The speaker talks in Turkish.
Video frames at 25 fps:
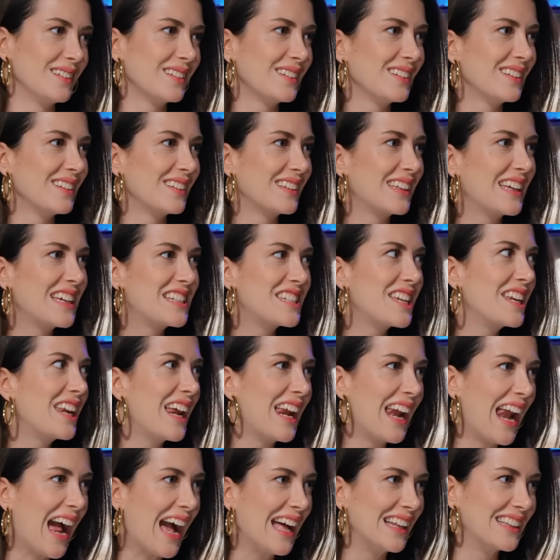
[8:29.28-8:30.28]
çok tatlı. Geçer
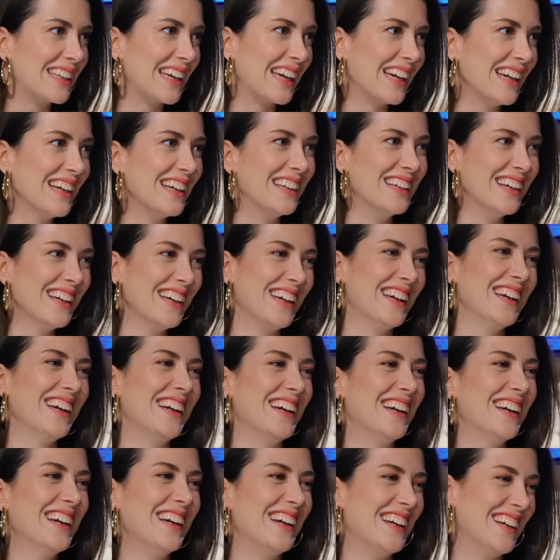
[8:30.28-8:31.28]
herhalde.
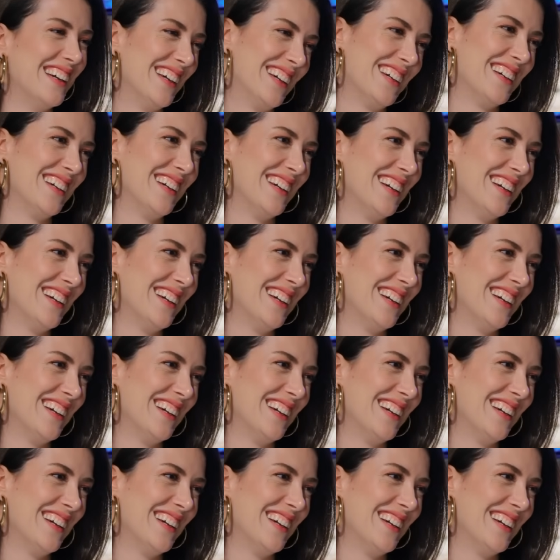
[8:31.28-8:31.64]
İnşallah.